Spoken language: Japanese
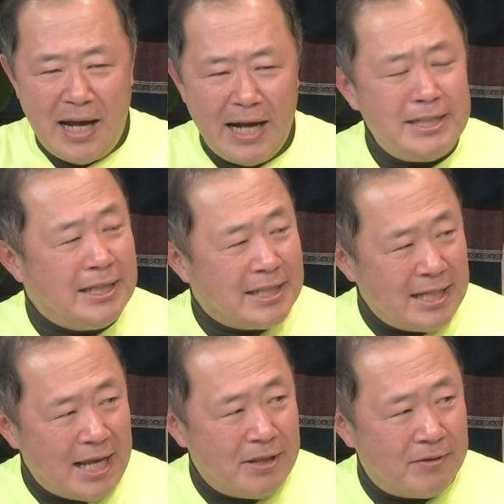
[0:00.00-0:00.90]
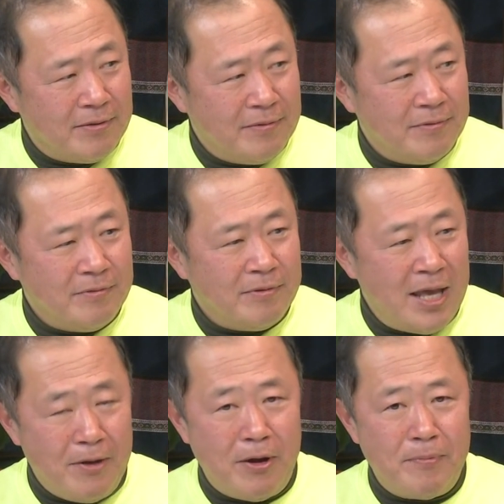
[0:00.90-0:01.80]
アジア全体の
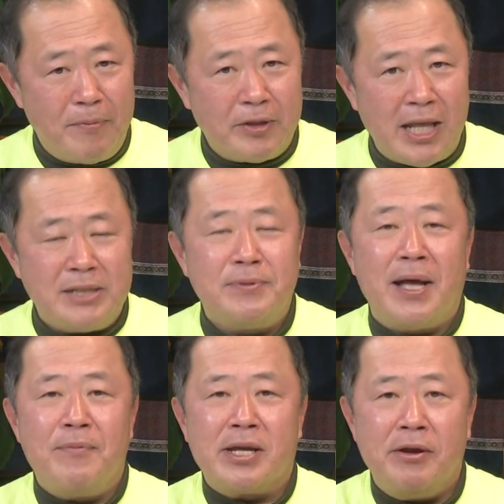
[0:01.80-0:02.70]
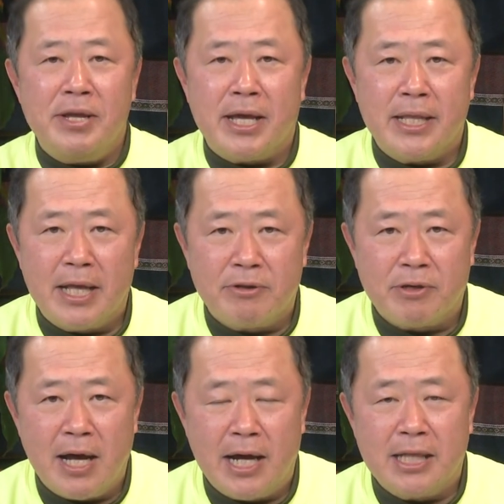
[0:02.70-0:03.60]
平和を守って初めてアメリカの利益になるという考